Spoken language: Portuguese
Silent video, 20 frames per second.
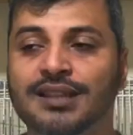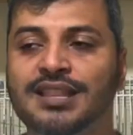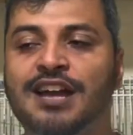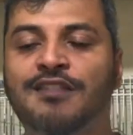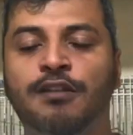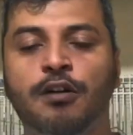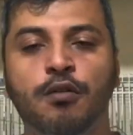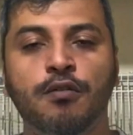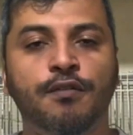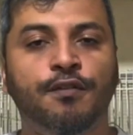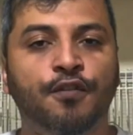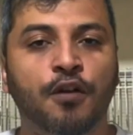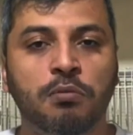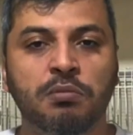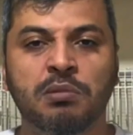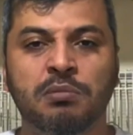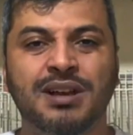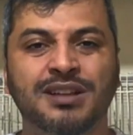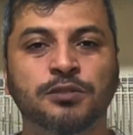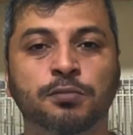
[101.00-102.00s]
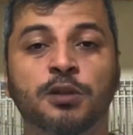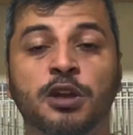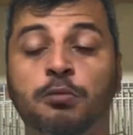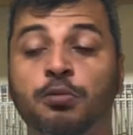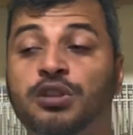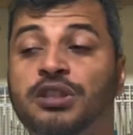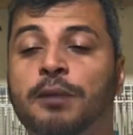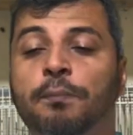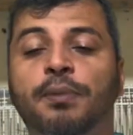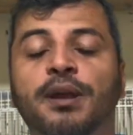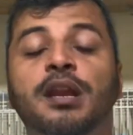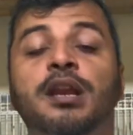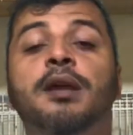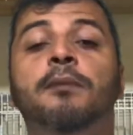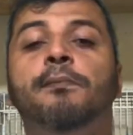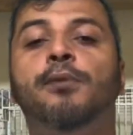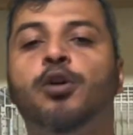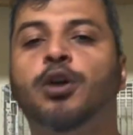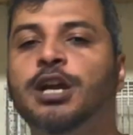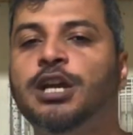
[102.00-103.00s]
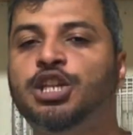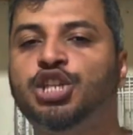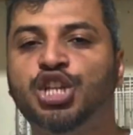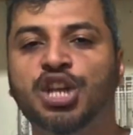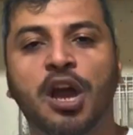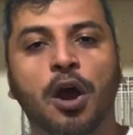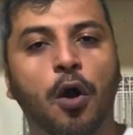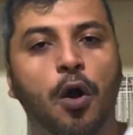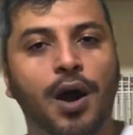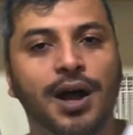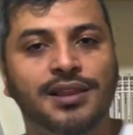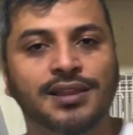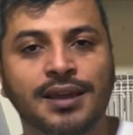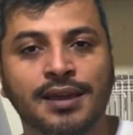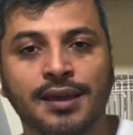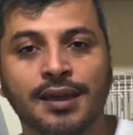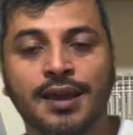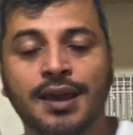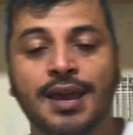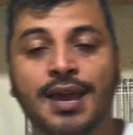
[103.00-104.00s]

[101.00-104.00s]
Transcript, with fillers: Ele estava com fome, mas ao mesmo tempo ele lembrou que ele tinha ordem.